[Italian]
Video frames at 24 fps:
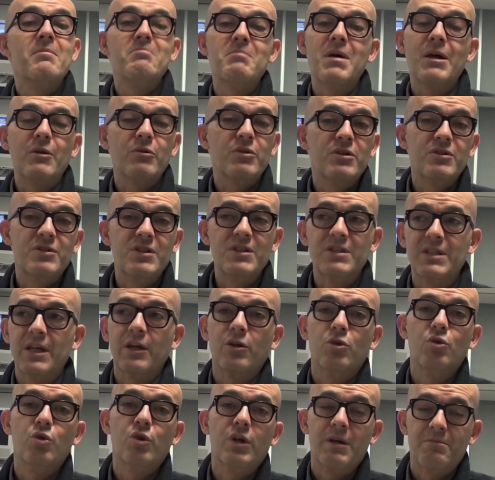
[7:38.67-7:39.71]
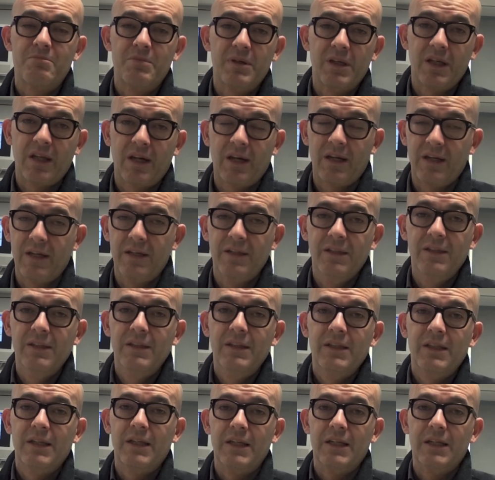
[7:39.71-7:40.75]
ma non esiste ancora per
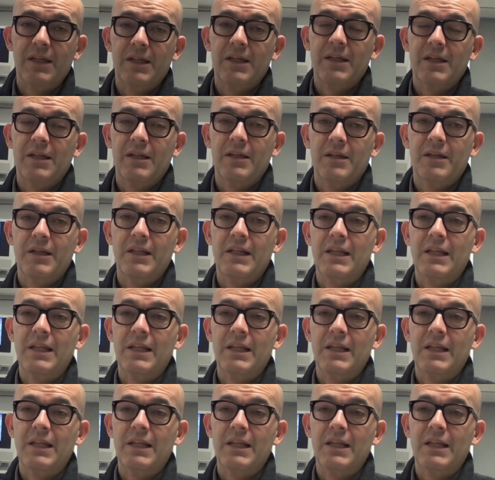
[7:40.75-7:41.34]
eh,